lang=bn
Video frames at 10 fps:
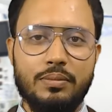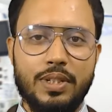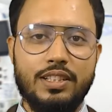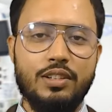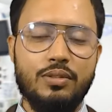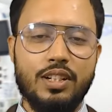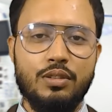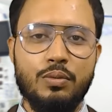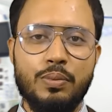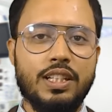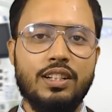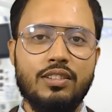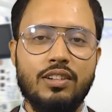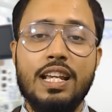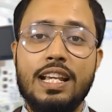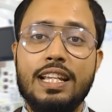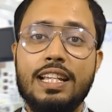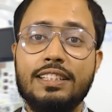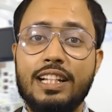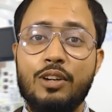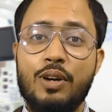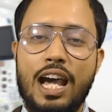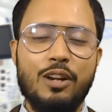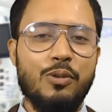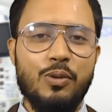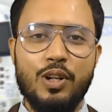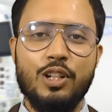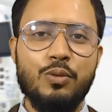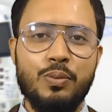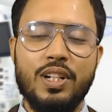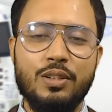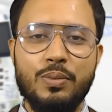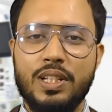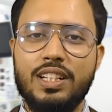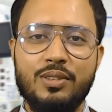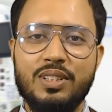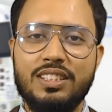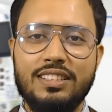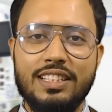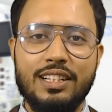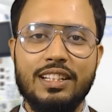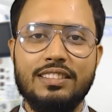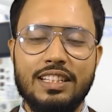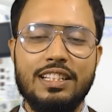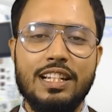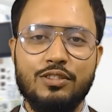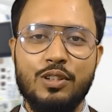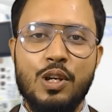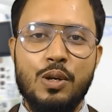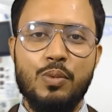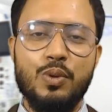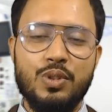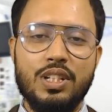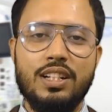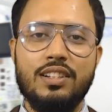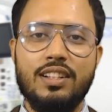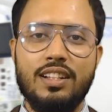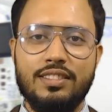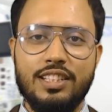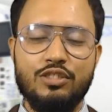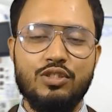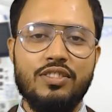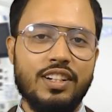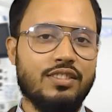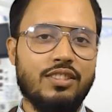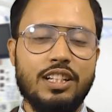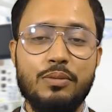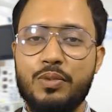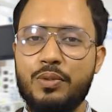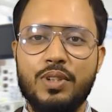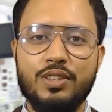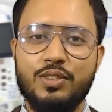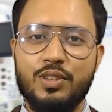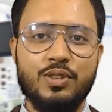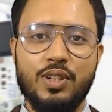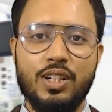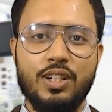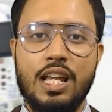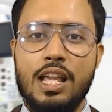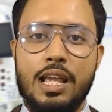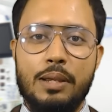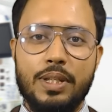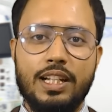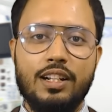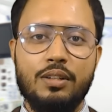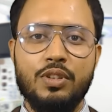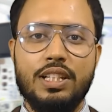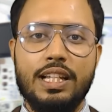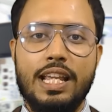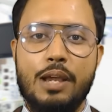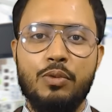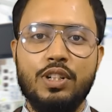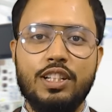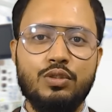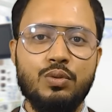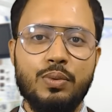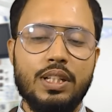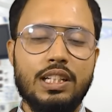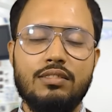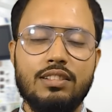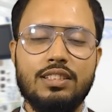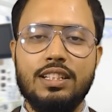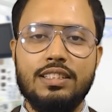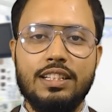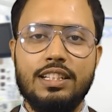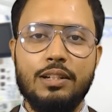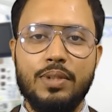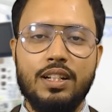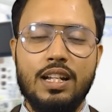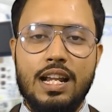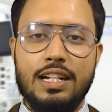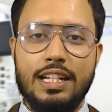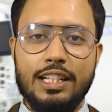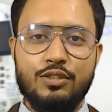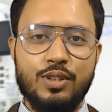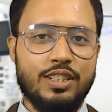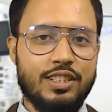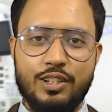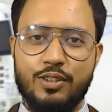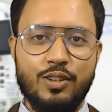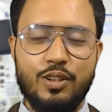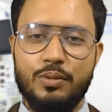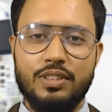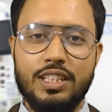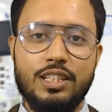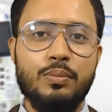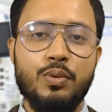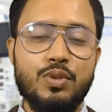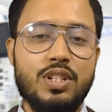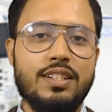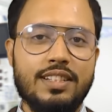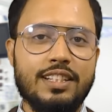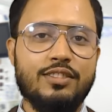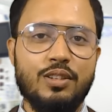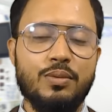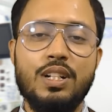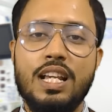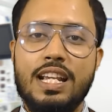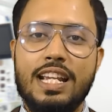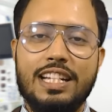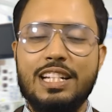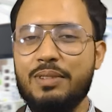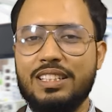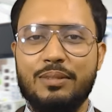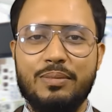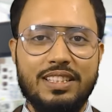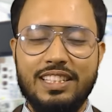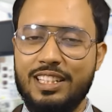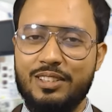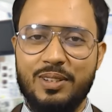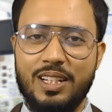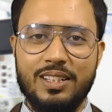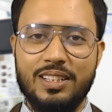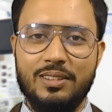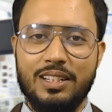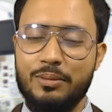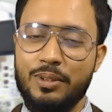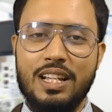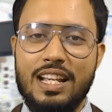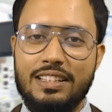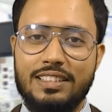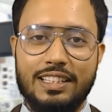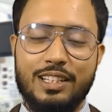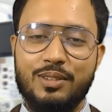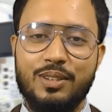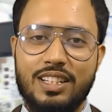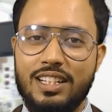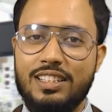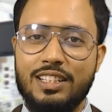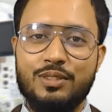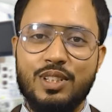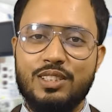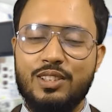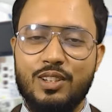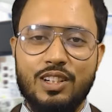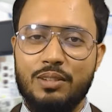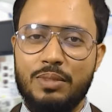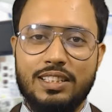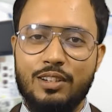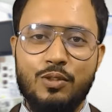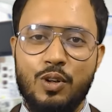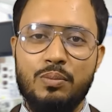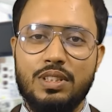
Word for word: বৃদ্ধি করার উপাদান নয় এছাড়াও আরও অনেক উপকারী উপাদান রয়েছে যে যেটি একজন পুরুষের সেক্সুয়াল ফাংশনকে ইম্প্রুভ করার জন্য সহায়ক বেদানার মধ্যে এমন কিছু উপাদান রয়েছে যেটি আপনার টেস্টোস্টেরন হরমোন যেটি পুরুষের সেক্স হরমোন এটির মাত্রা বৃদ্ধিতে সহায়তা করে এবং যাদের শরীরে টেস্টোস্টেরনের মাত্রা কম